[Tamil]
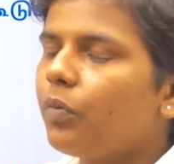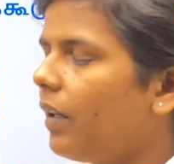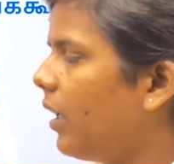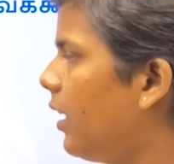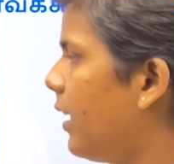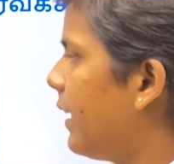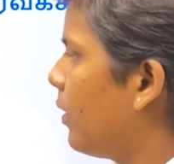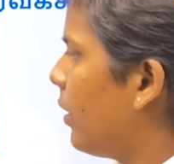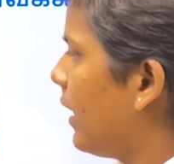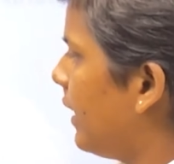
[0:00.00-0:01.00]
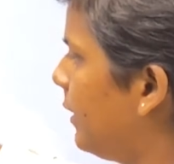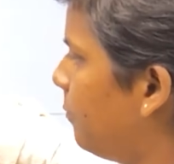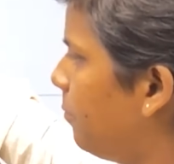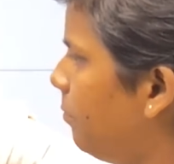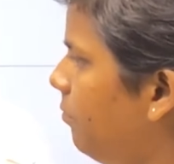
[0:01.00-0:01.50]
பொதுவான அறிகுறிகள்
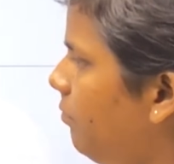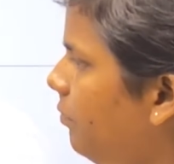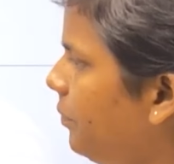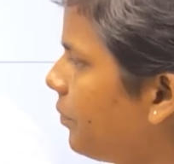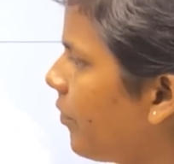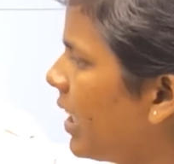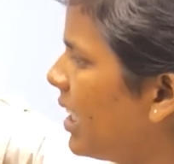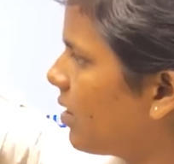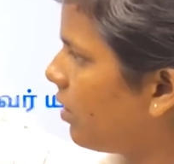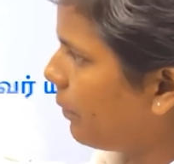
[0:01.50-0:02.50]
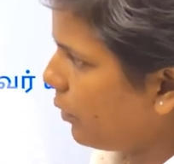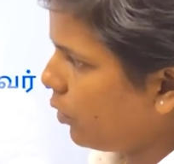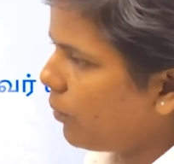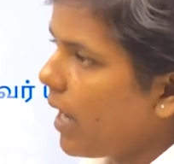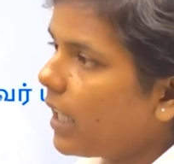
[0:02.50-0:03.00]
ஸோ இப்போ
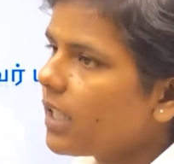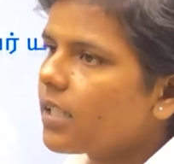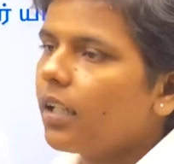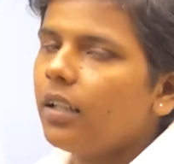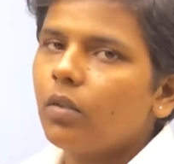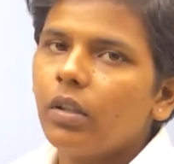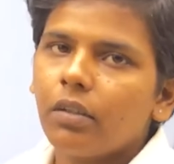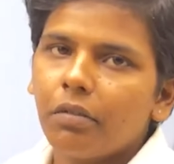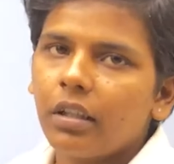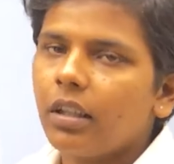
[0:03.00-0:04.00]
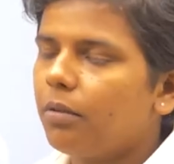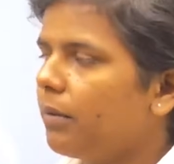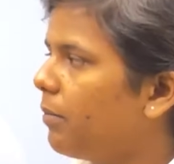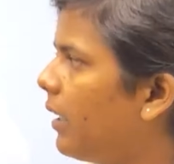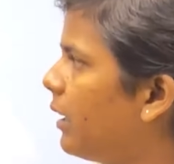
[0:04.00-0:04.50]
பாகிஸ்தானில் கூட குரங்கு
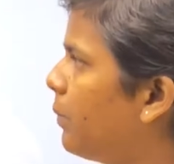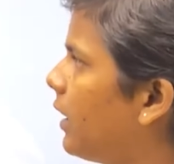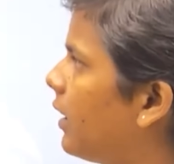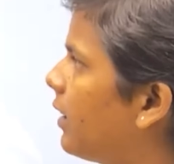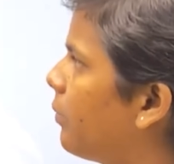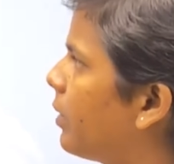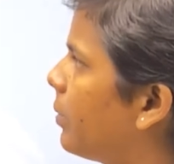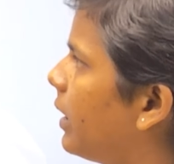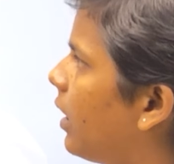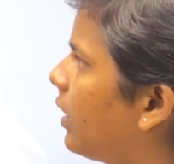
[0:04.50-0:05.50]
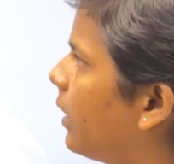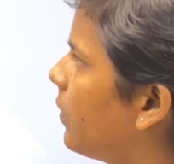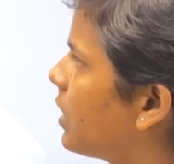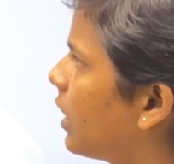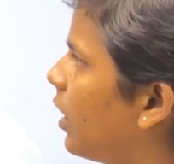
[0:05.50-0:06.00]
அம்மை பாதிப்பு கண்டறியப்பட்டிருப்பதாக
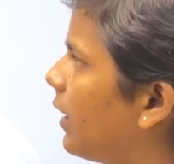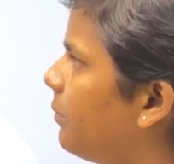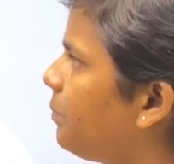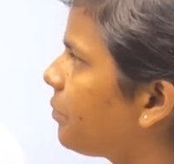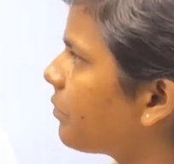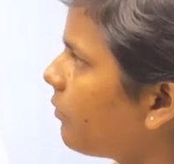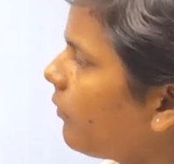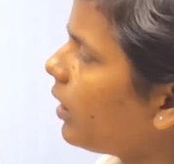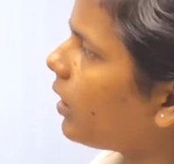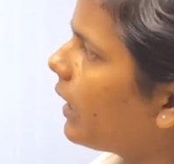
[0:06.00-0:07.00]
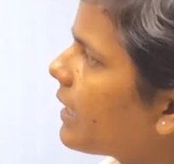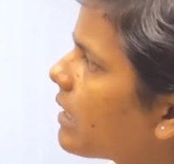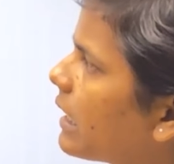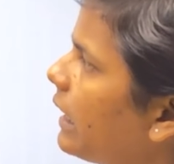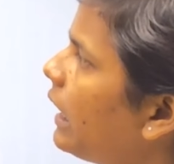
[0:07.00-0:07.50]
தெரிவிச்சிருக்காங்க
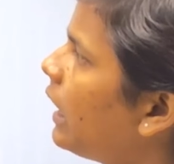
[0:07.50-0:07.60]
நெக்ஸ்ட்டு